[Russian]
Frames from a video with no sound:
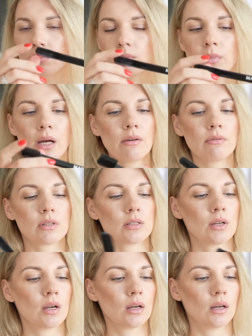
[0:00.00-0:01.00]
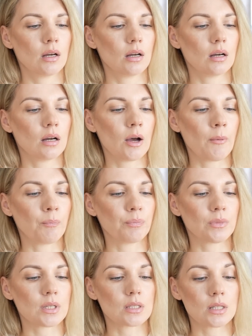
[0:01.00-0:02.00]
Марвис. Эм,
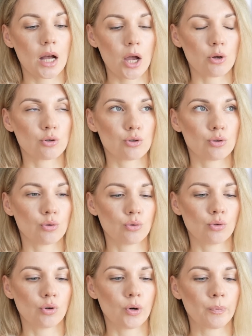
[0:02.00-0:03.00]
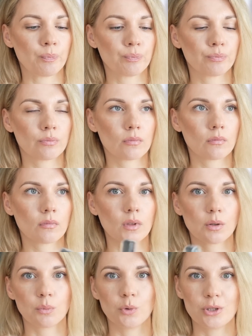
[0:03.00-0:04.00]
знаю, что
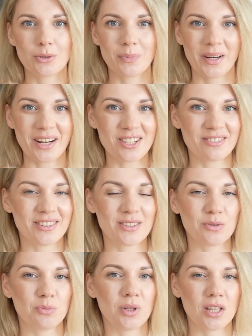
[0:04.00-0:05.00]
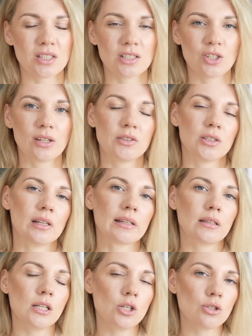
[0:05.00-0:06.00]
будете спрашивать, у нас же эти
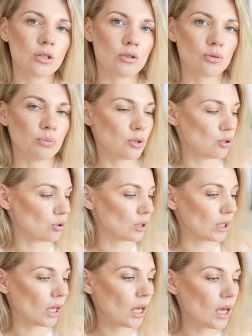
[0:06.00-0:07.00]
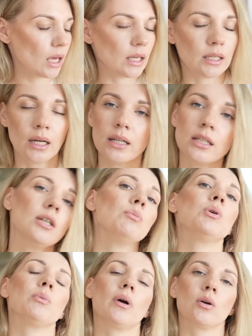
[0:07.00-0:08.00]
электрические зубные щетки, я к
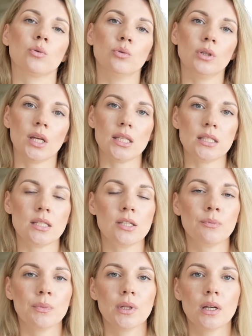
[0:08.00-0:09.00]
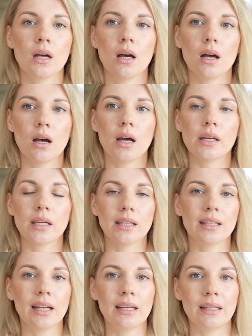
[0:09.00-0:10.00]
ним не могу найти а,
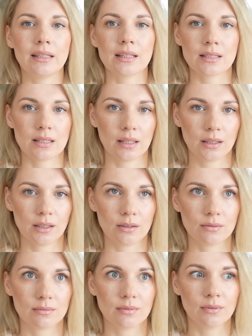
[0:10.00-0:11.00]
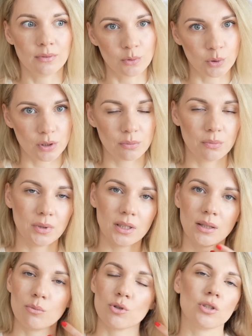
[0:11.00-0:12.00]
оригинальные насадки. Вот. Мне
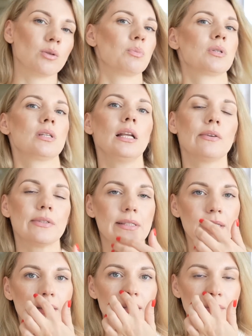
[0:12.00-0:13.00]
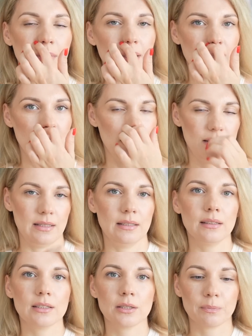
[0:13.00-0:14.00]
там уже написали в телеграм-канале,
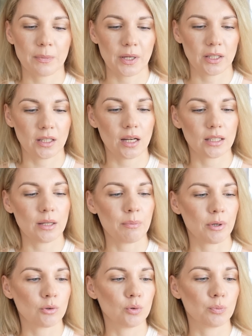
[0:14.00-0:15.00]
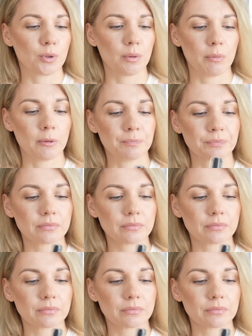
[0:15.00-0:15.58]
делилась, когда покупками